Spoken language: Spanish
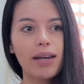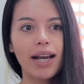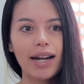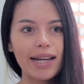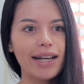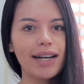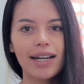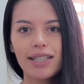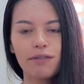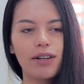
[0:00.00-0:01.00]
mecánica,
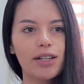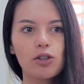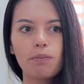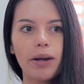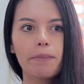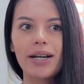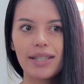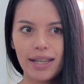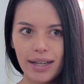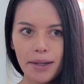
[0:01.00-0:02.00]
así fuera súper
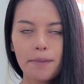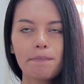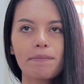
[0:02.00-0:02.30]
básica,